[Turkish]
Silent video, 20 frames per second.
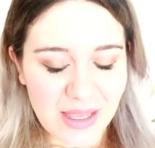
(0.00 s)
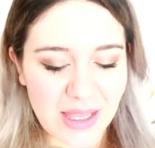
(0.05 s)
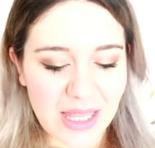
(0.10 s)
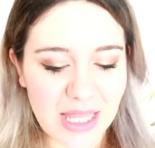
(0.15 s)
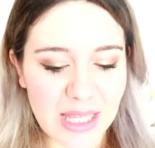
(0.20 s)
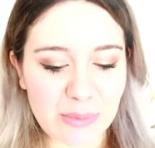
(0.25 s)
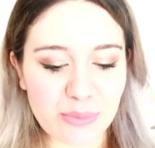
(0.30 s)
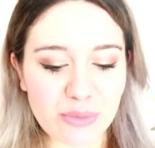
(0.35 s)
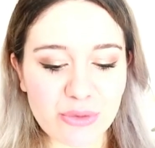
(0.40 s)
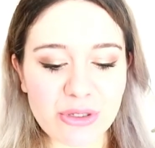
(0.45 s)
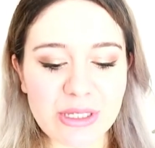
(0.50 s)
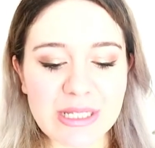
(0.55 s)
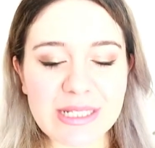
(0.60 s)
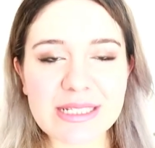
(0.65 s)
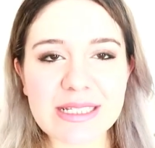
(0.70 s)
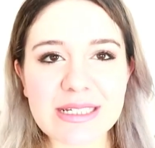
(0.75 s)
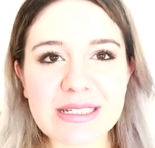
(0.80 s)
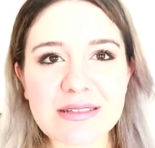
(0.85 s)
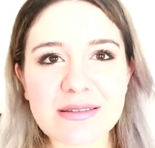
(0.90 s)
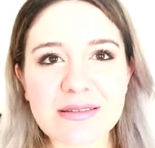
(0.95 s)
E, bu
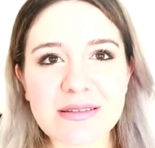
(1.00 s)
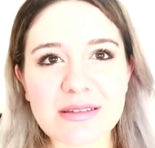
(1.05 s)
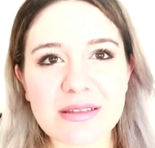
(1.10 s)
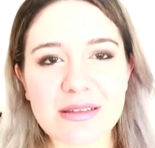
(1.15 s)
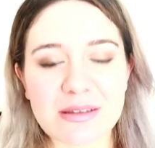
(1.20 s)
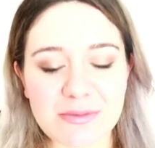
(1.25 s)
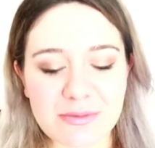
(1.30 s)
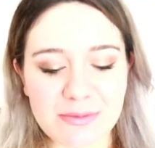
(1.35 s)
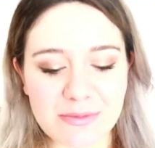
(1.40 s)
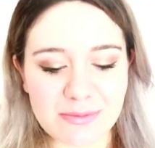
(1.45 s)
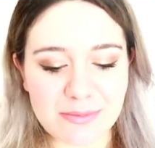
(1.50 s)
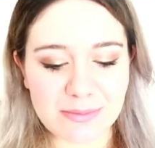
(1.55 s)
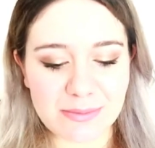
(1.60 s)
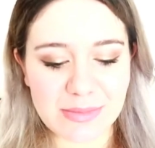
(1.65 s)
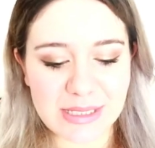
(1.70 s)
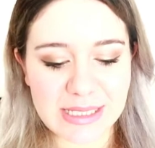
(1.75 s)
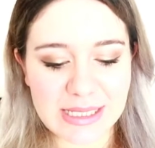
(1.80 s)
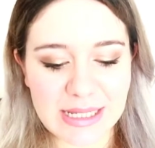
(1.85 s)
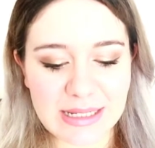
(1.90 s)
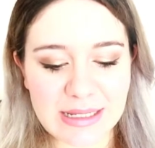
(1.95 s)
Gisha'nın e,
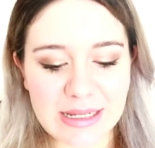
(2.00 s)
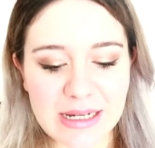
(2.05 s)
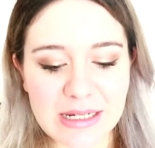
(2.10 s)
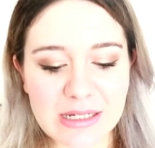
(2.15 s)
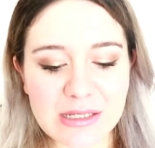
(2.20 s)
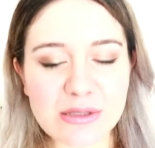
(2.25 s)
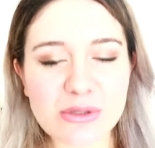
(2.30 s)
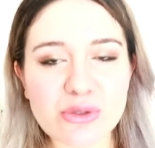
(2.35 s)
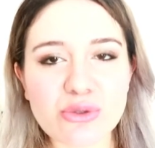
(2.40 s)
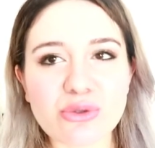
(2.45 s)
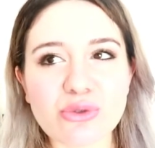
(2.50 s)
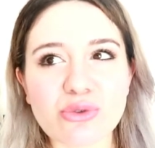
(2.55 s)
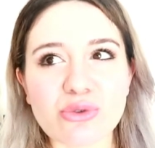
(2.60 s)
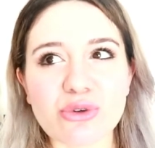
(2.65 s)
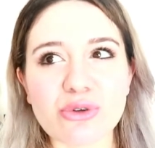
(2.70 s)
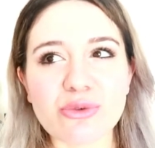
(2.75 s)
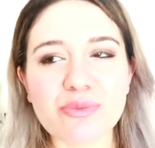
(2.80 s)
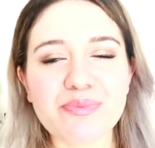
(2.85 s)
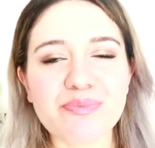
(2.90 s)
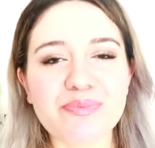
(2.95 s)
miseller
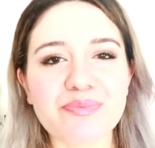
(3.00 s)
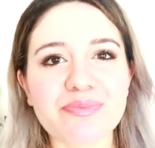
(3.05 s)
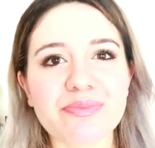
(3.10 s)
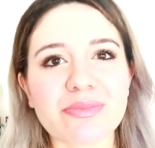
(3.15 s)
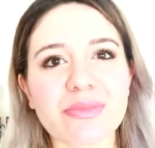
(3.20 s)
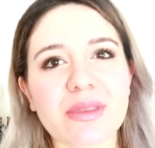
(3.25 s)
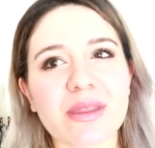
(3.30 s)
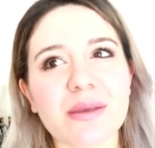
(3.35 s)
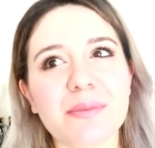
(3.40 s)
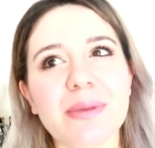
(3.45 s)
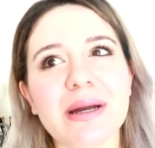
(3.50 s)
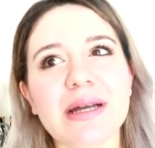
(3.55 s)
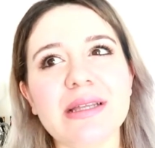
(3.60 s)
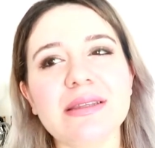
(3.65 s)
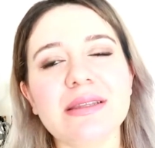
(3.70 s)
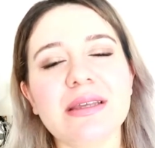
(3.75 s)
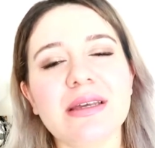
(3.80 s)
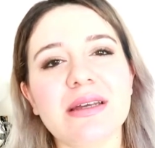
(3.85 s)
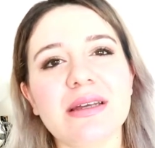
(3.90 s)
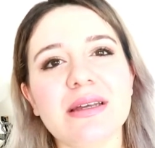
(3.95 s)
suyunu
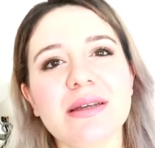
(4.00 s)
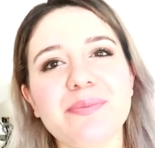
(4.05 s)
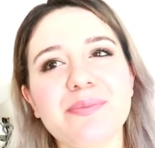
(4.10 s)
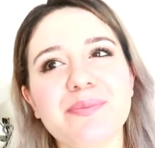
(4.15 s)
ben e,